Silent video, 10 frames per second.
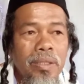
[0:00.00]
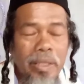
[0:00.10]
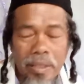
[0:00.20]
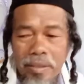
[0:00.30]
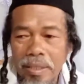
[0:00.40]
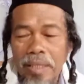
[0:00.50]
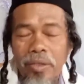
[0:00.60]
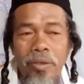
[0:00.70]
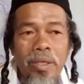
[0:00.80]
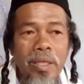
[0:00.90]
naging
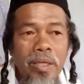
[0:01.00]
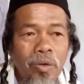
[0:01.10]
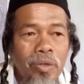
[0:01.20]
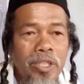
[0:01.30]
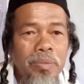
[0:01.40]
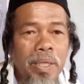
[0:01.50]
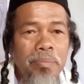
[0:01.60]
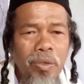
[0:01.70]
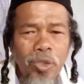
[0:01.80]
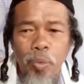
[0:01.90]
senador, naging congressman.
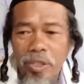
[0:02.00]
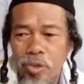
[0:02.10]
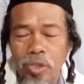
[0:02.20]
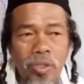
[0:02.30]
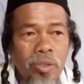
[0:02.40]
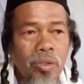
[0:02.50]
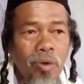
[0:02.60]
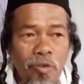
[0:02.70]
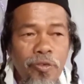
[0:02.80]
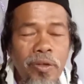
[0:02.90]
Because we chose
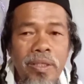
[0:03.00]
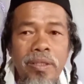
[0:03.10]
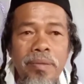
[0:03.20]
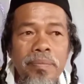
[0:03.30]
wrongfully.